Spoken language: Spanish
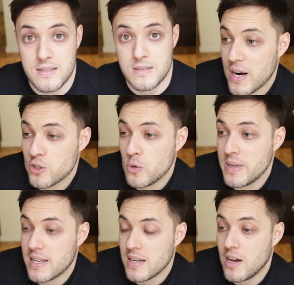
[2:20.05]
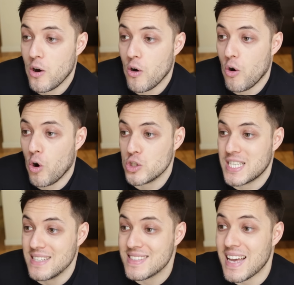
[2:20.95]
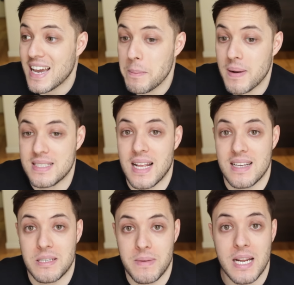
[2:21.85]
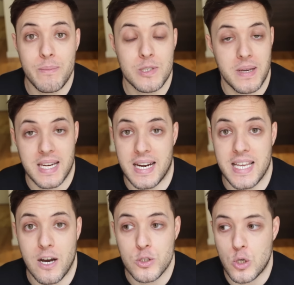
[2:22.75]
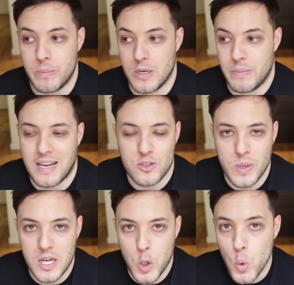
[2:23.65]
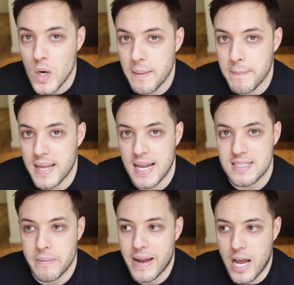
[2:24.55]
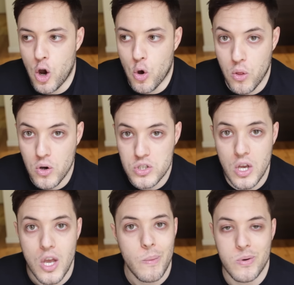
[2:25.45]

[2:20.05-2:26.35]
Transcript: Si fuera a subir 80 gameplays a la semana, pues me crearía otro, pero para subir un gameplay a la semana o dos,